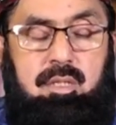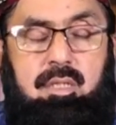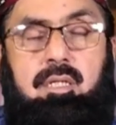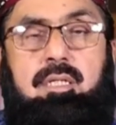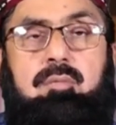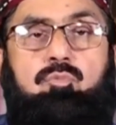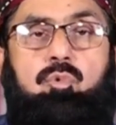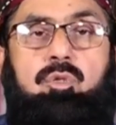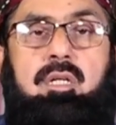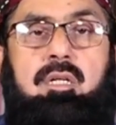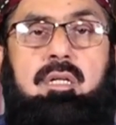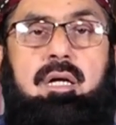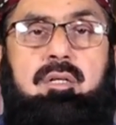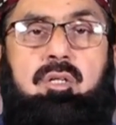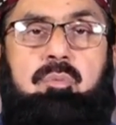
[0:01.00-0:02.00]

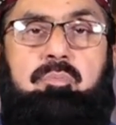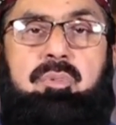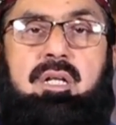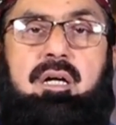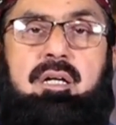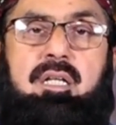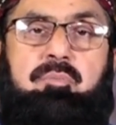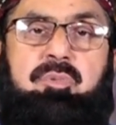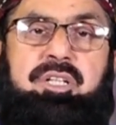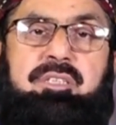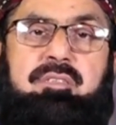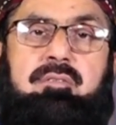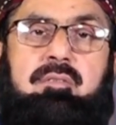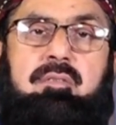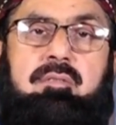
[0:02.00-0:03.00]
अल्हम्दुलिल्लाह रब्बिल
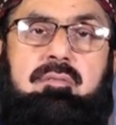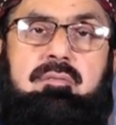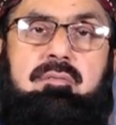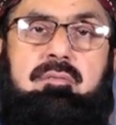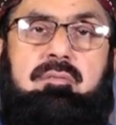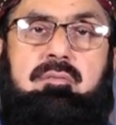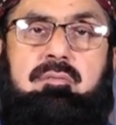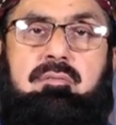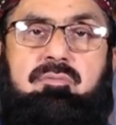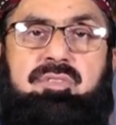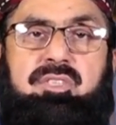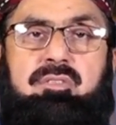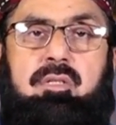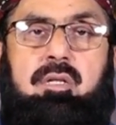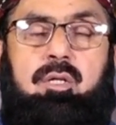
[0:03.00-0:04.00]
आलमीन
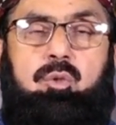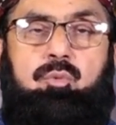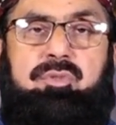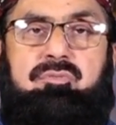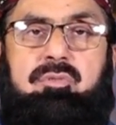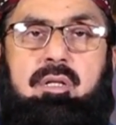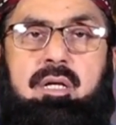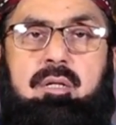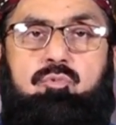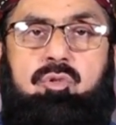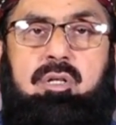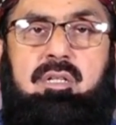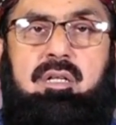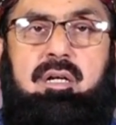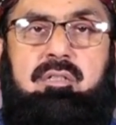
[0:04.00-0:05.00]
वसलात वसलाम
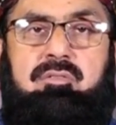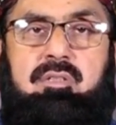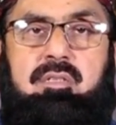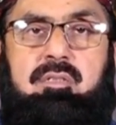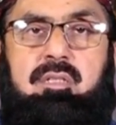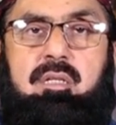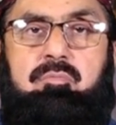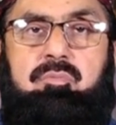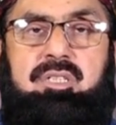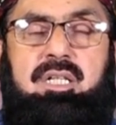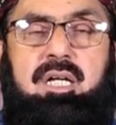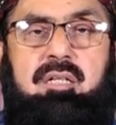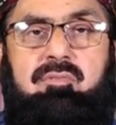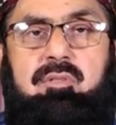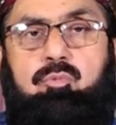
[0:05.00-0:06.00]
अला
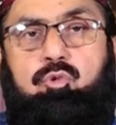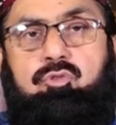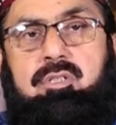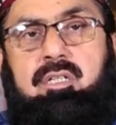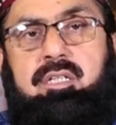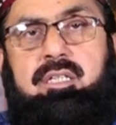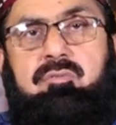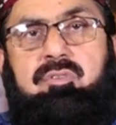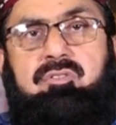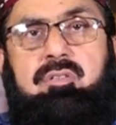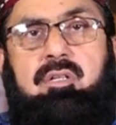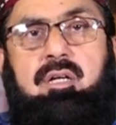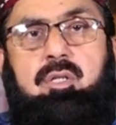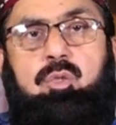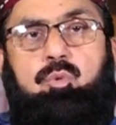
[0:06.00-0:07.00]
सैदम्बिया वलमरसलिन
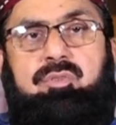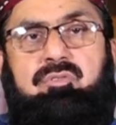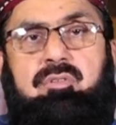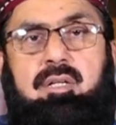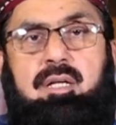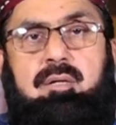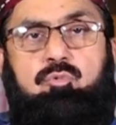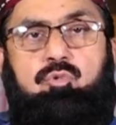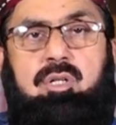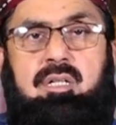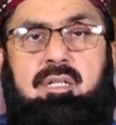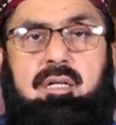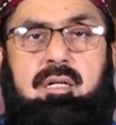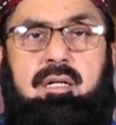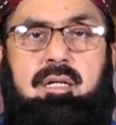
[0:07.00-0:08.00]
वसलात वसलाम
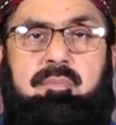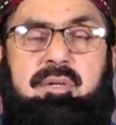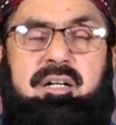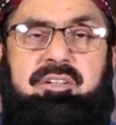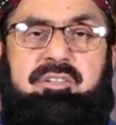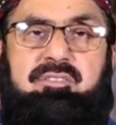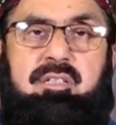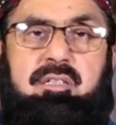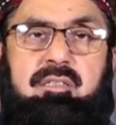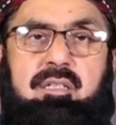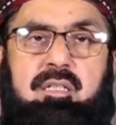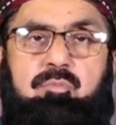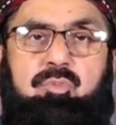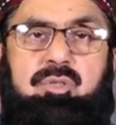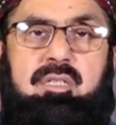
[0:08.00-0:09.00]
अला आबा
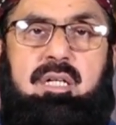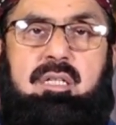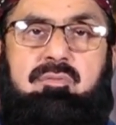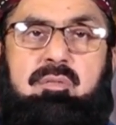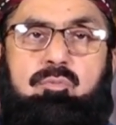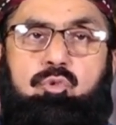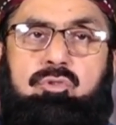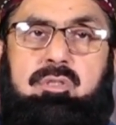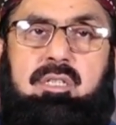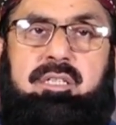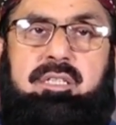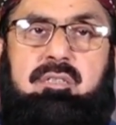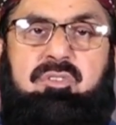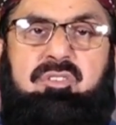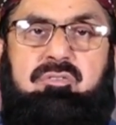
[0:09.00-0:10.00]
सैदम्बिया
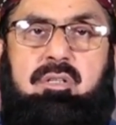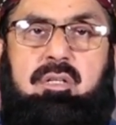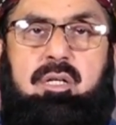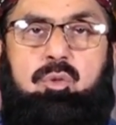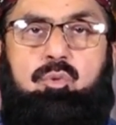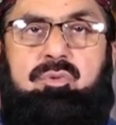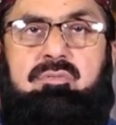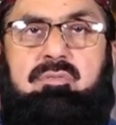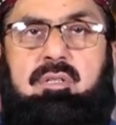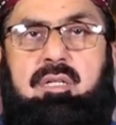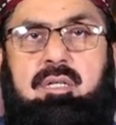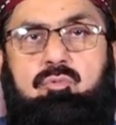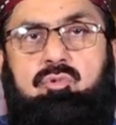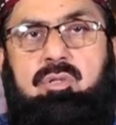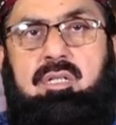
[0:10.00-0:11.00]
वलमरसलिन वसलात
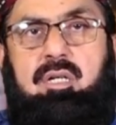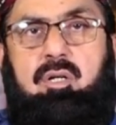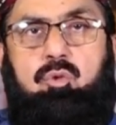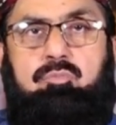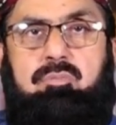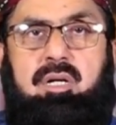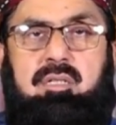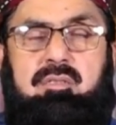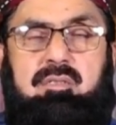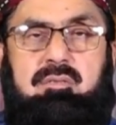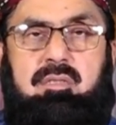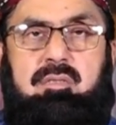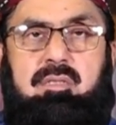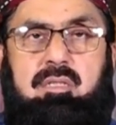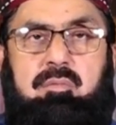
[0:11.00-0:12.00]
वसलाम अला उम्मात
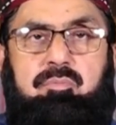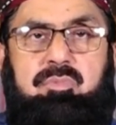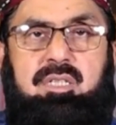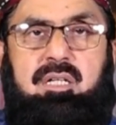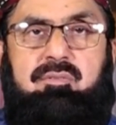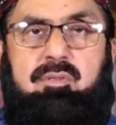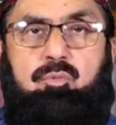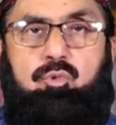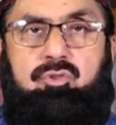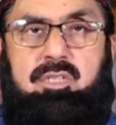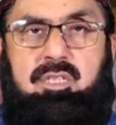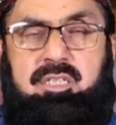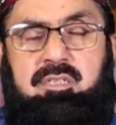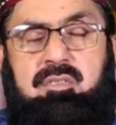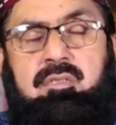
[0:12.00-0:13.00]
सैदम्बिया
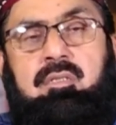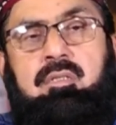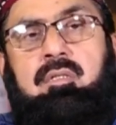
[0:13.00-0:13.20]
वलमरसलिन